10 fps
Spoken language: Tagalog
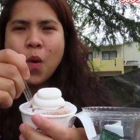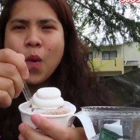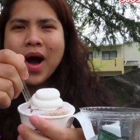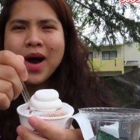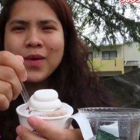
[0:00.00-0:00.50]

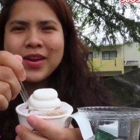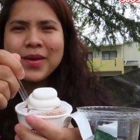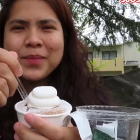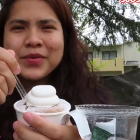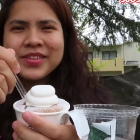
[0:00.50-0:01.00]
Wow, ang
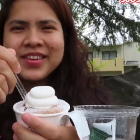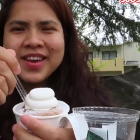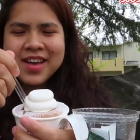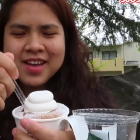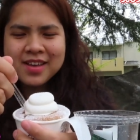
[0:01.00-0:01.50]
lambot
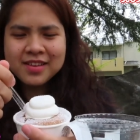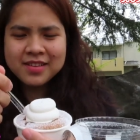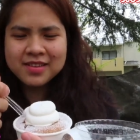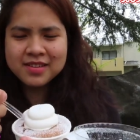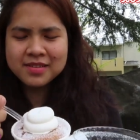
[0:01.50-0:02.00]
niya.
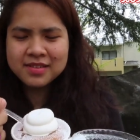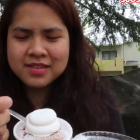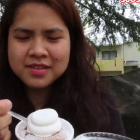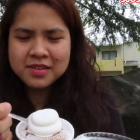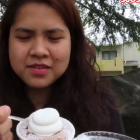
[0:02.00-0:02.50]

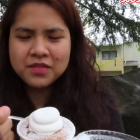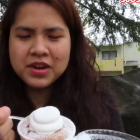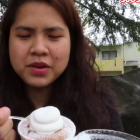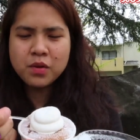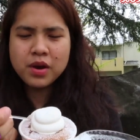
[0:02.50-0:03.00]

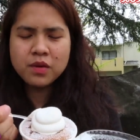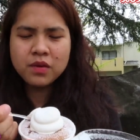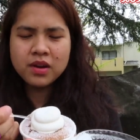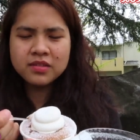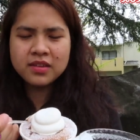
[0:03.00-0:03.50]
Feeling ko ngayon
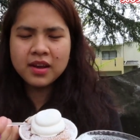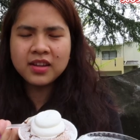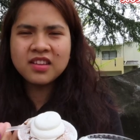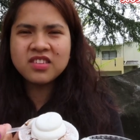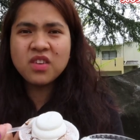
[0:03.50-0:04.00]
ko lang siya
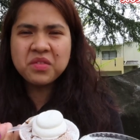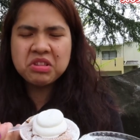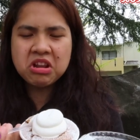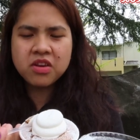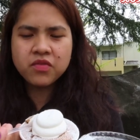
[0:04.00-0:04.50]
nakita
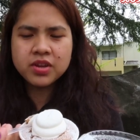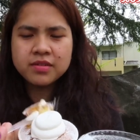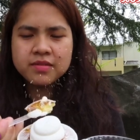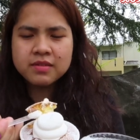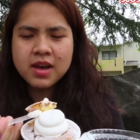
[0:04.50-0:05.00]
7-Eleven.
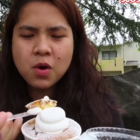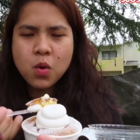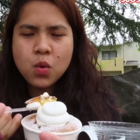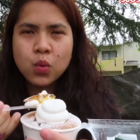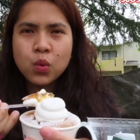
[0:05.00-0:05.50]

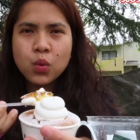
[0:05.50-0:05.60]
Oh!